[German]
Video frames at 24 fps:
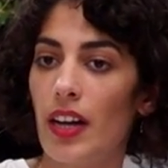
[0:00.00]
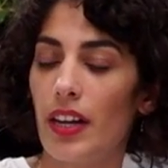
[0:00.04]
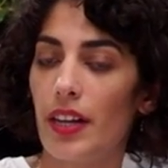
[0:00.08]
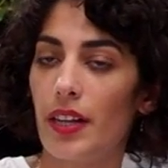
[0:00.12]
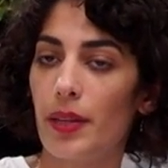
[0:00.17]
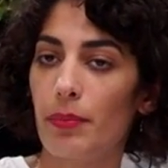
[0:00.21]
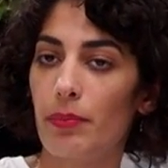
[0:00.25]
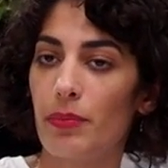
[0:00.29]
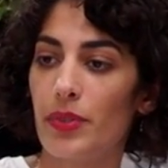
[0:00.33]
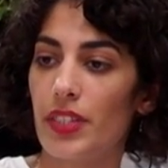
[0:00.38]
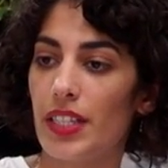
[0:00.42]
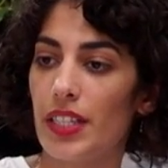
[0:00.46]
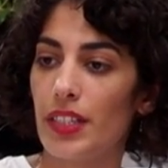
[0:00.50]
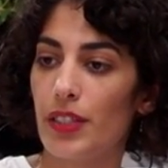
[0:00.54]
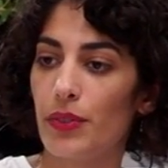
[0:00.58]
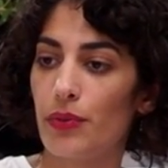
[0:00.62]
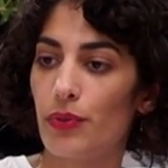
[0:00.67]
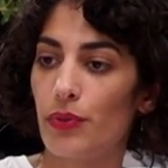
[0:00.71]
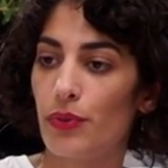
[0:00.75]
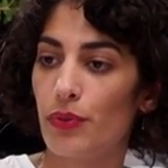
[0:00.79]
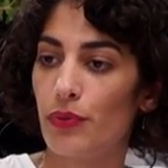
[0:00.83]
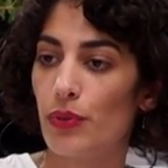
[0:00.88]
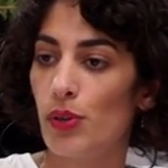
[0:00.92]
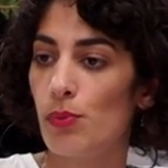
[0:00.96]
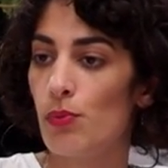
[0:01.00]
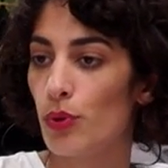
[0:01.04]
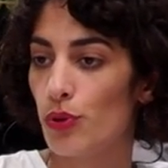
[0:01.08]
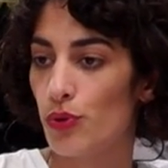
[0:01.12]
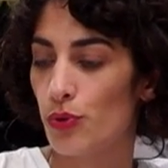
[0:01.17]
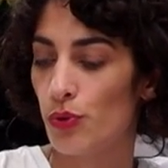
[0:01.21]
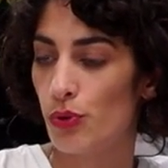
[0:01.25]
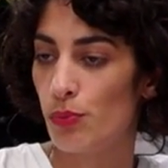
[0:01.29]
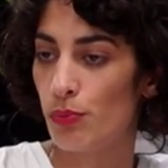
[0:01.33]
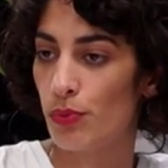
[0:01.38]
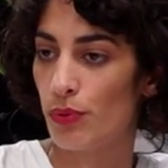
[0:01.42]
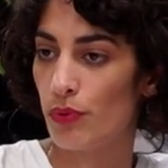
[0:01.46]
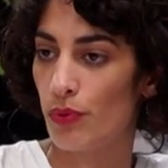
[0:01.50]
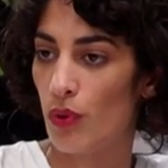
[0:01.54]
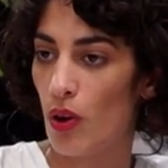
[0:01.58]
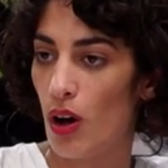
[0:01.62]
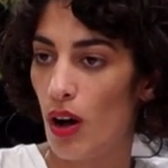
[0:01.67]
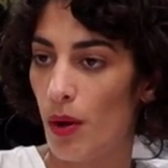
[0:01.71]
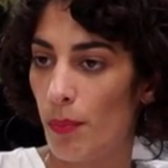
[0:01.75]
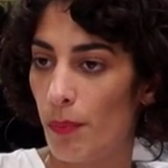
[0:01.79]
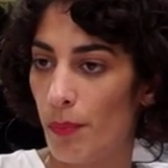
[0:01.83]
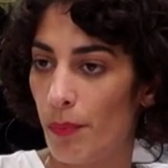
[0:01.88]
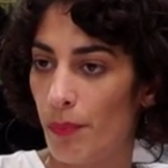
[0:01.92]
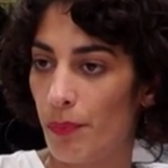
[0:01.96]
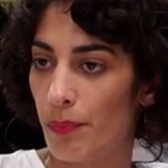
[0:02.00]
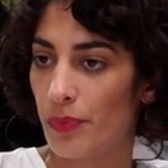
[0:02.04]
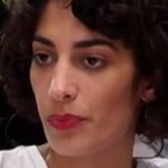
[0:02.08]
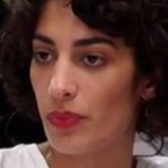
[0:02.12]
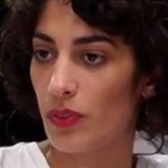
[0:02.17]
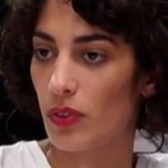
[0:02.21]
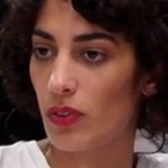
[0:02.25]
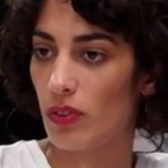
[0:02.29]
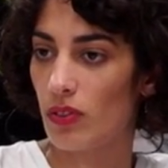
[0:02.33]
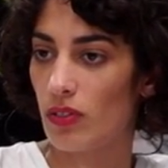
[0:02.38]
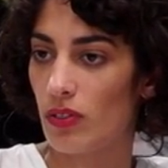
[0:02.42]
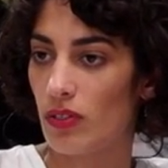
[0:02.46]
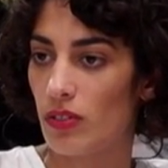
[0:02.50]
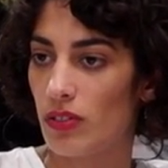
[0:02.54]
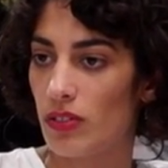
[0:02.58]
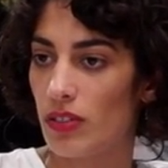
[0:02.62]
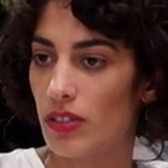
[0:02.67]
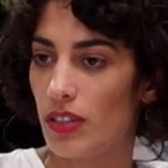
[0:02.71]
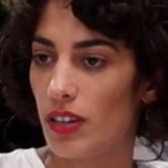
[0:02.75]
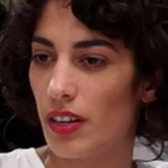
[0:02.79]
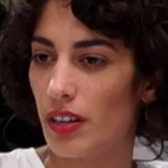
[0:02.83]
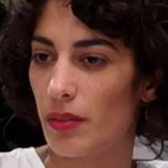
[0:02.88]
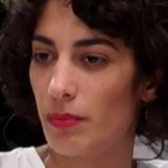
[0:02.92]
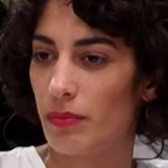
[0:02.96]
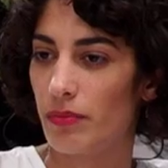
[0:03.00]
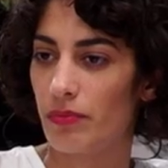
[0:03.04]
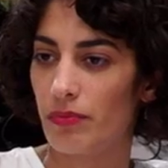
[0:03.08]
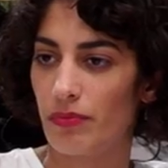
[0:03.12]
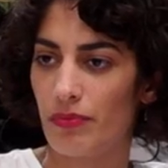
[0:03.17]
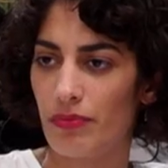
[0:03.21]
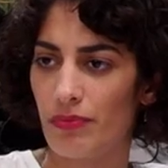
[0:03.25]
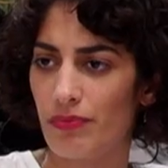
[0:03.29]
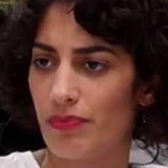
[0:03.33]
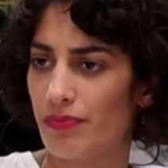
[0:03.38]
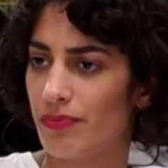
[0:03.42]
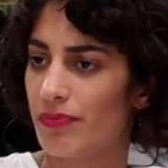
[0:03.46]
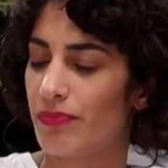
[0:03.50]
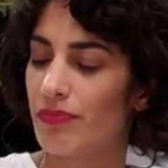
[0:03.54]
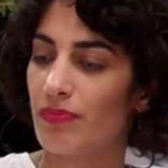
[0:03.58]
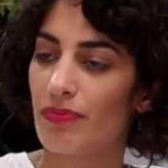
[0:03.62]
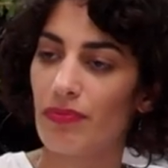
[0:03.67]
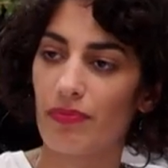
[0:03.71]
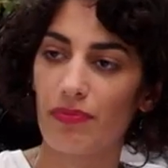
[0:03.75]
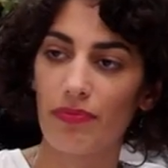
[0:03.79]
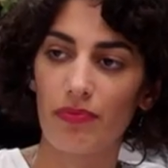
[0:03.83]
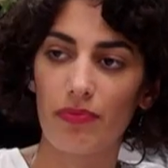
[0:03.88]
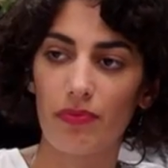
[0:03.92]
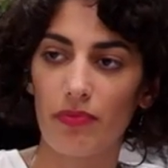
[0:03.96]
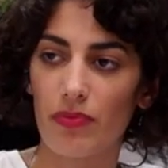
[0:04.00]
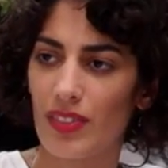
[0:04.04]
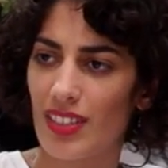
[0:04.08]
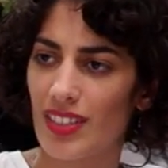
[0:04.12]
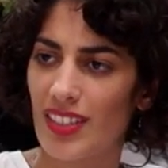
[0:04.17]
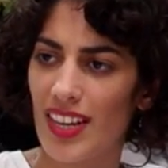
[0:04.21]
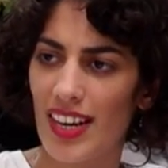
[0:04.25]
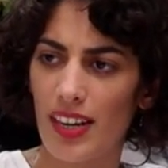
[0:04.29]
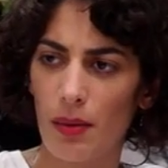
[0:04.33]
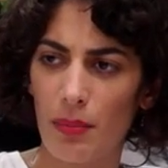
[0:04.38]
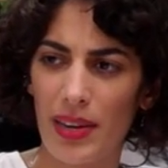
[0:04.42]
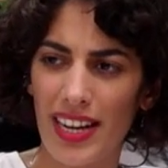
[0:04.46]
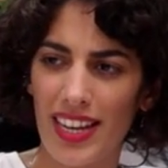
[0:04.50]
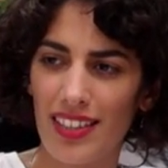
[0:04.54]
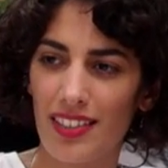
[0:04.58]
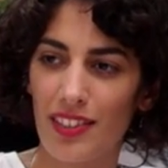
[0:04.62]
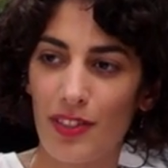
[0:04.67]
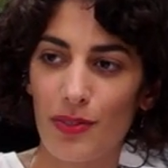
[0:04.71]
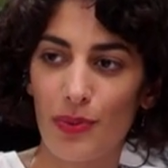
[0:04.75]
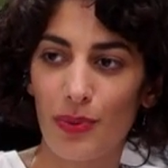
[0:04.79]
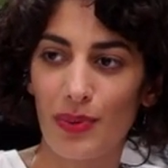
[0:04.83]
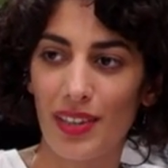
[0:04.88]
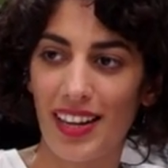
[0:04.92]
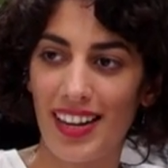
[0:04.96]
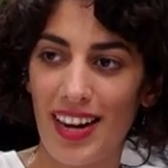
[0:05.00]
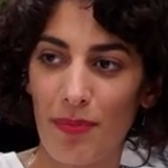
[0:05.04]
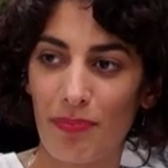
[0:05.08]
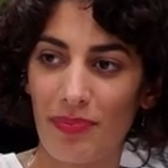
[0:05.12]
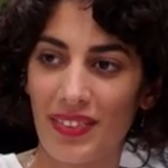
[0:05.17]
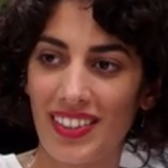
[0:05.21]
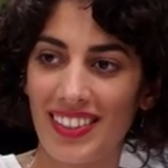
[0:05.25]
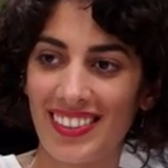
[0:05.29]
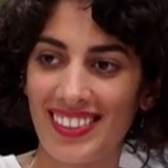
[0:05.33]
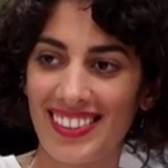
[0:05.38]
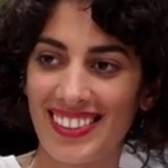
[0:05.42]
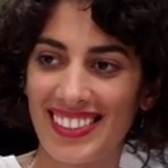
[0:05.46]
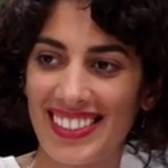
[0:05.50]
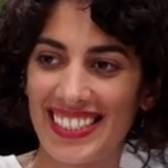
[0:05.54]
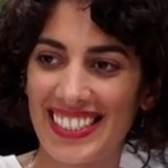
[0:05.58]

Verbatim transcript: ähm, dich für Filmhochschulen beworben. Richtig, ja. Und, ähm, das hat aber erst nicht so geklappt, ne?